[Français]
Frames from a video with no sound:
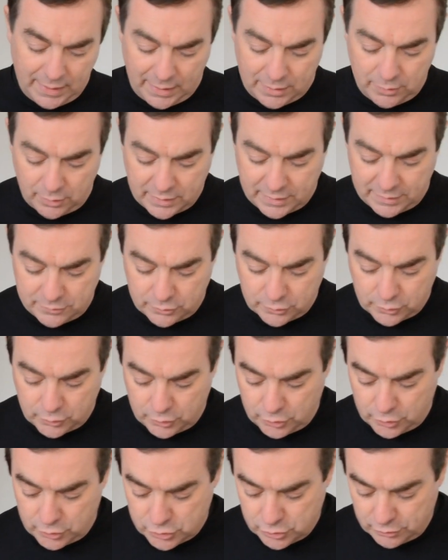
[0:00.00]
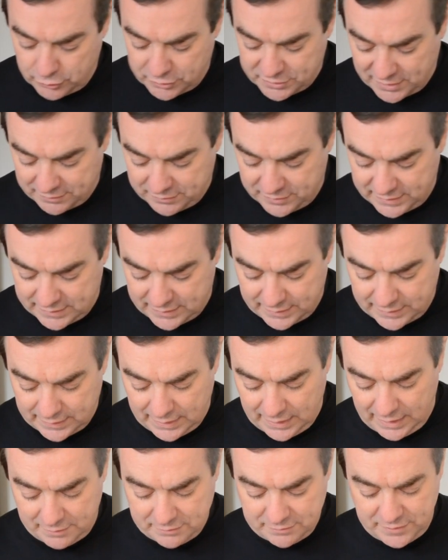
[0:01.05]
Alors qu'est-ce que je vous invite
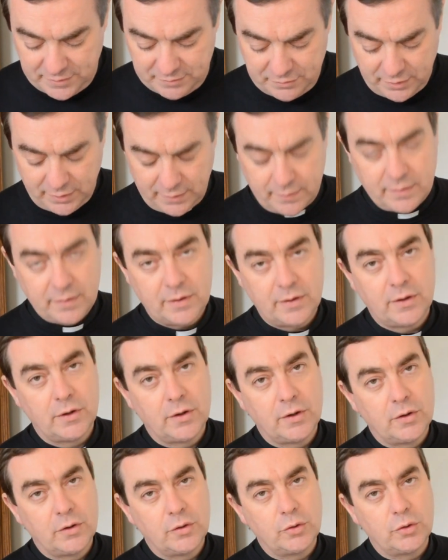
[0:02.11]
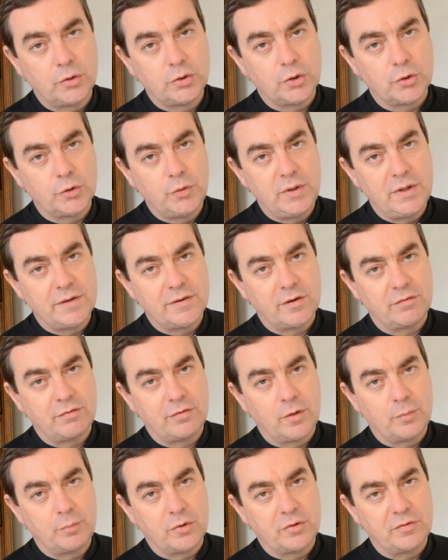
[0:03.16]
à vivre aujourd'hui les
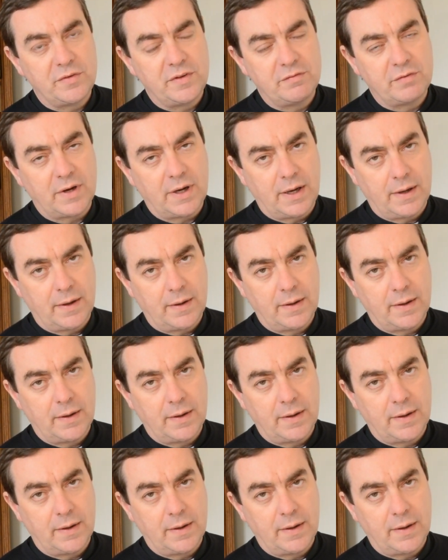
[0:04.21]
enfants pour vivre